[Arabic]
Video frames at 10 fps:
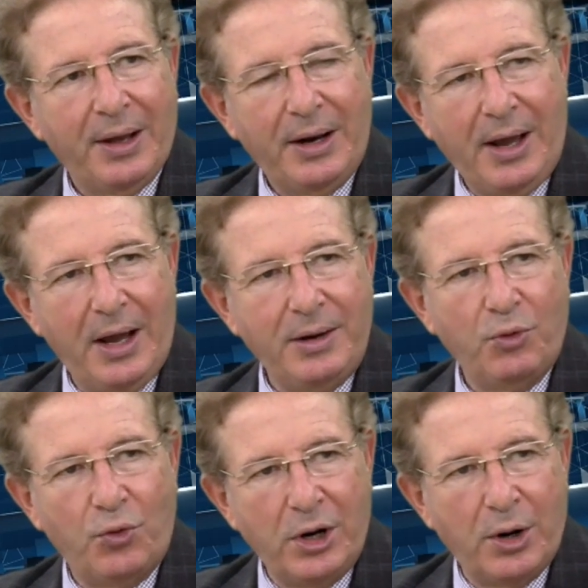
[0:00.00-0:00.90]
العالم
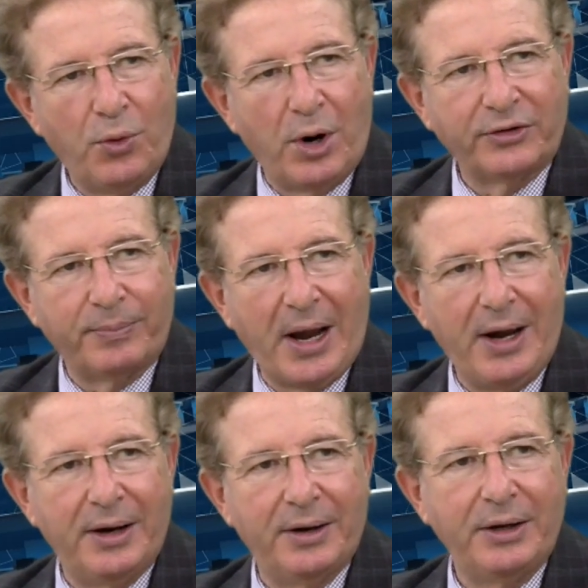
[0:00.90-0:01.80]
كله
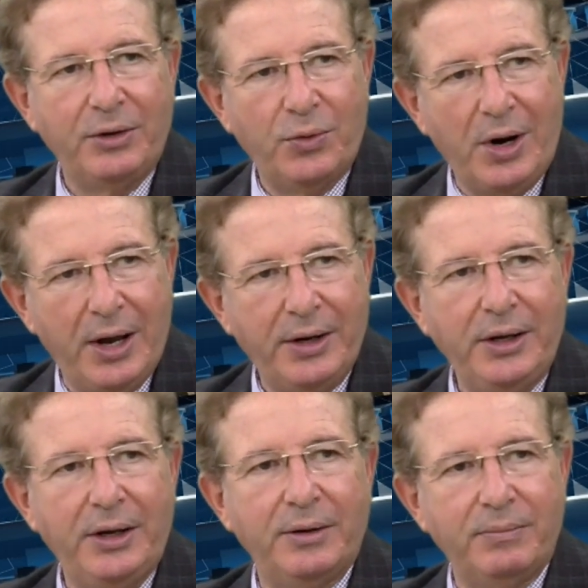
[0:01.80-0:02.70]
أصبح
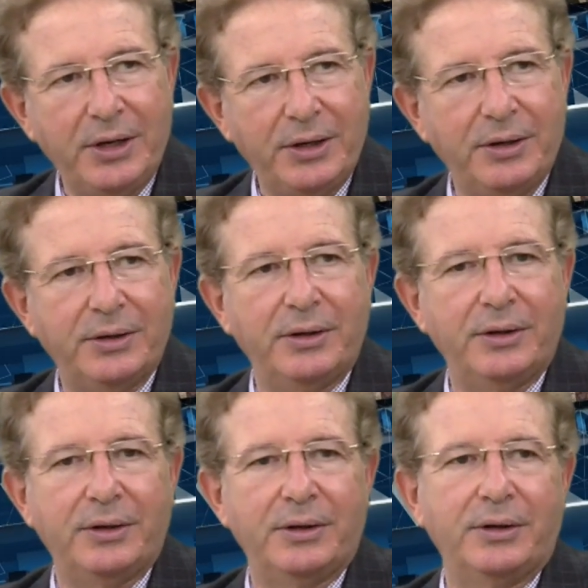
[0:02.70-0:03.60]
يعاني من
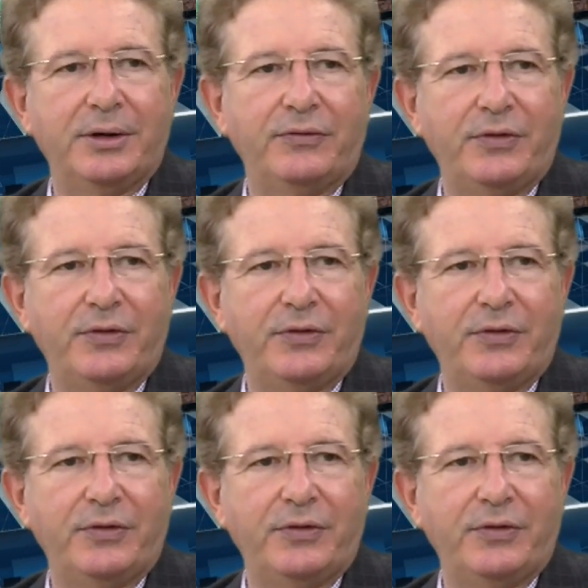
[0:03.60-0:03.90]
آه،